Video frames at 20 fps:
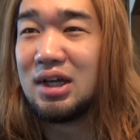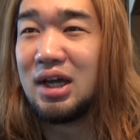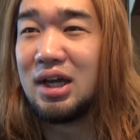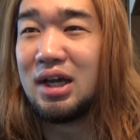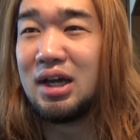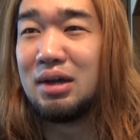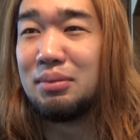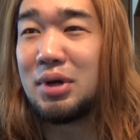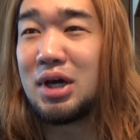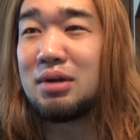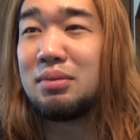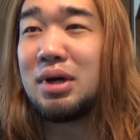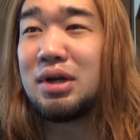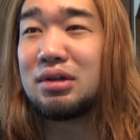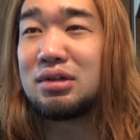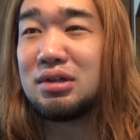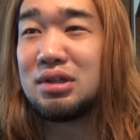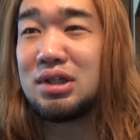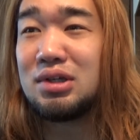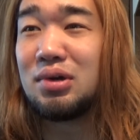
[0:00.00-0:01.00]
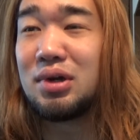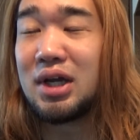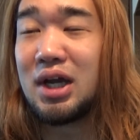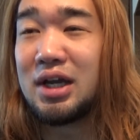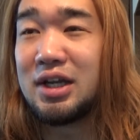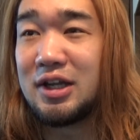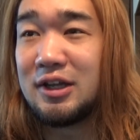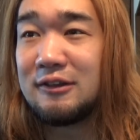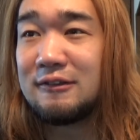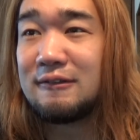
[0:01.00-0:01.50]
〇〇くんにお
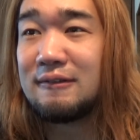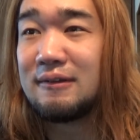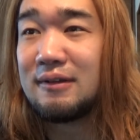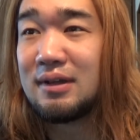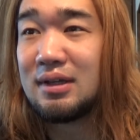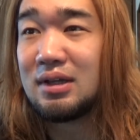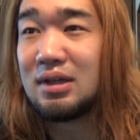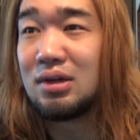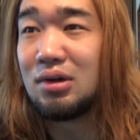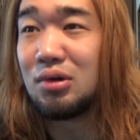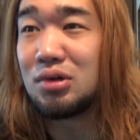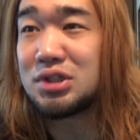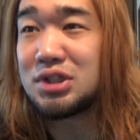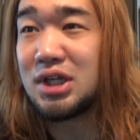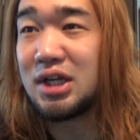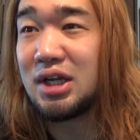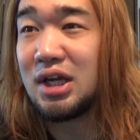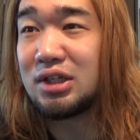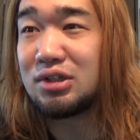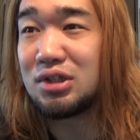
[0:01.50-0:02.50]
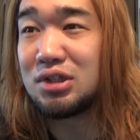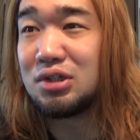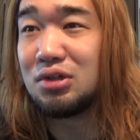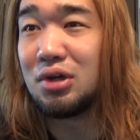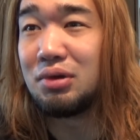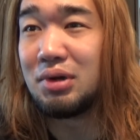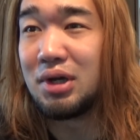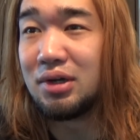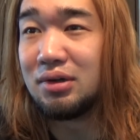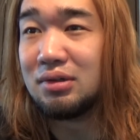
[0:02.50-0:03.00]
願いね。教えないとひ
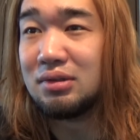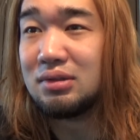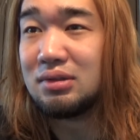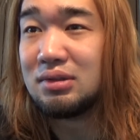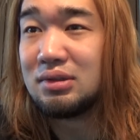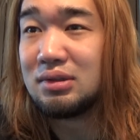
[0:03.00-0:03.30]
どいわよ。